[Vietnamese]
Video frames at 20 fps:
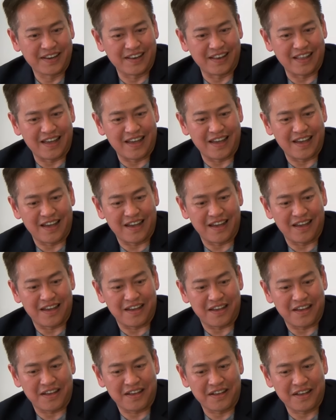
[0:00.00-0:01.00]

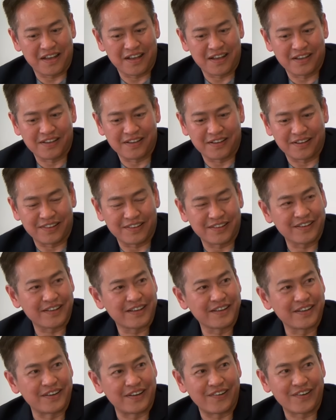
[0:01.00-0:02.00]
là người,
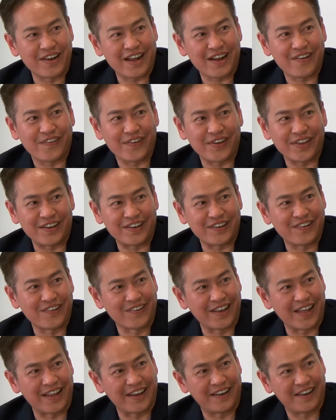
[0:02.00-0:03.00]
người đó đang ngồi dịch
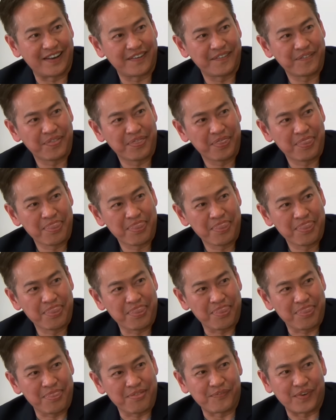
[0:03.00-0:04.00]
ngon lành
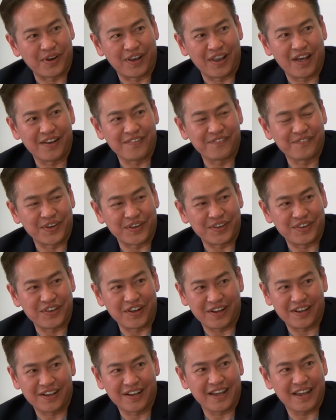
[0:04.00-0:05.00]
mình lên mình
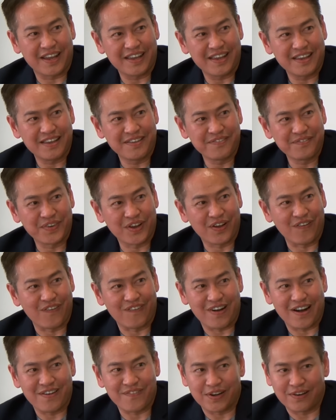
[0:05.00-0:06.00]
giật cái
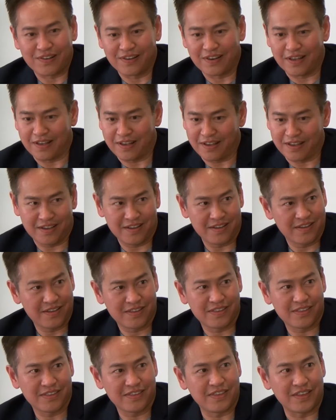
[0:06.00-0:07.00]
micro ra mà nó là
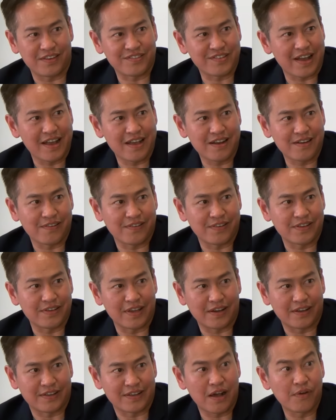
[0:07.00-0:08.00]
dịch sai hết rồi như
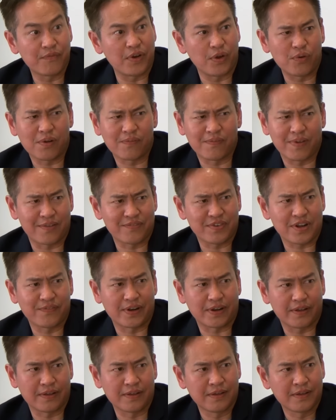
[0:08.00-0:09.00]
vậy người ta không hiểu đâu mà làm sao
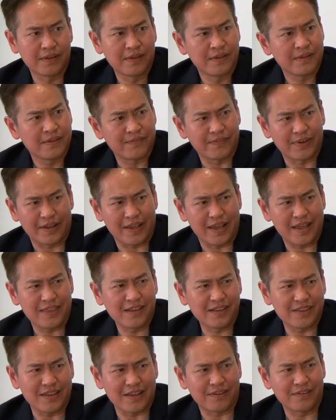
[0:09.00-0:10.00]
mình mình nghe
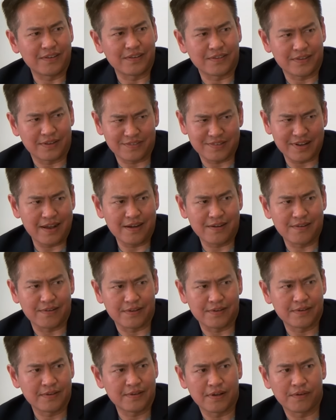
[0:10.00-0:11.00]
những cái chuyện đó được dịch sai hết rồi
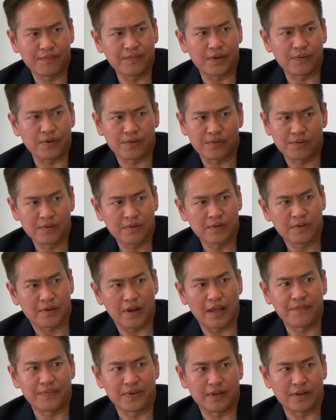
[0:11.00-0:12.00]
không hiểu đâu
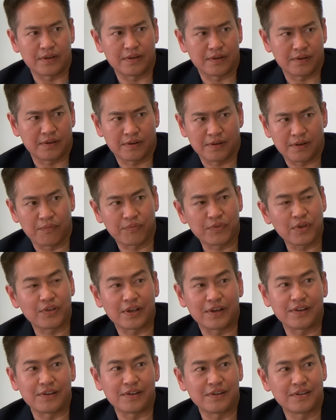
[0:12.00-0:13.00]
để mình dịch không cho
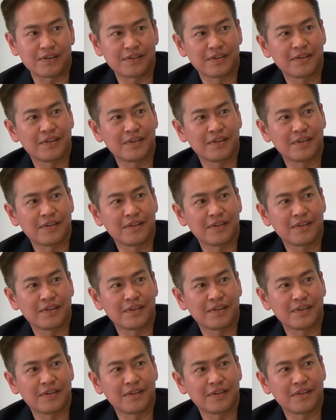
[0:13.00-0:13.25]
dịch nữa